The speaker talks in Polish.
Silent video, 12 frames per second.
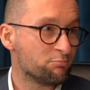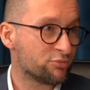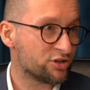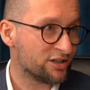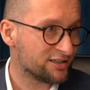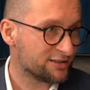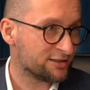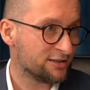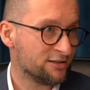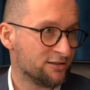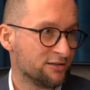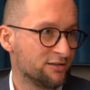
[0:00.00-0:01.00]
Przez
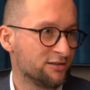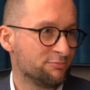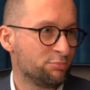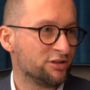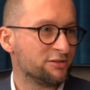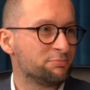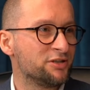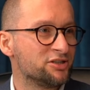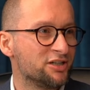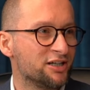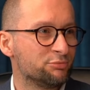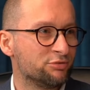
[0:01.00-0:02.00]
y, ponad
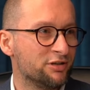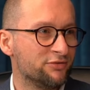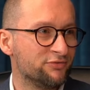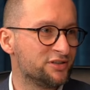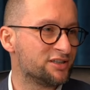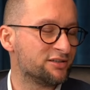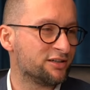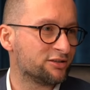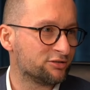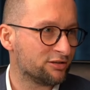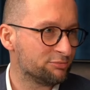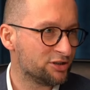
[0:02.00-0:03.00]
5 lat byłem
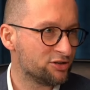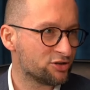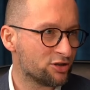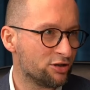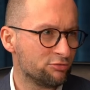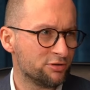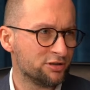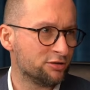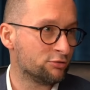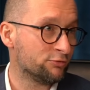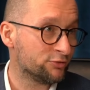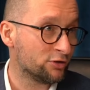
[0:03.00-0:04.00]
wicedyrektorem tej szkoły.
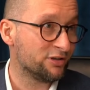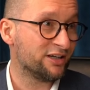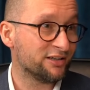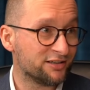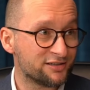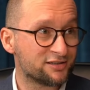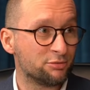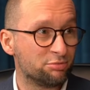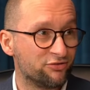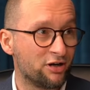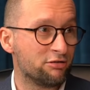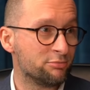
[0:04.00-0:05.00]
Równolegle
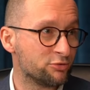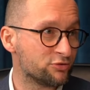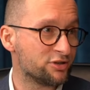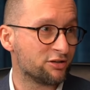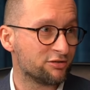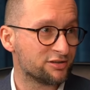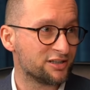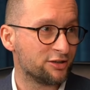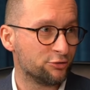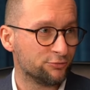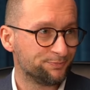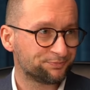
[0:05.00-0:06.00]
zdobywałem różnego
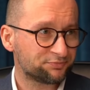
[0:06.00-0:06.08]
rodzaju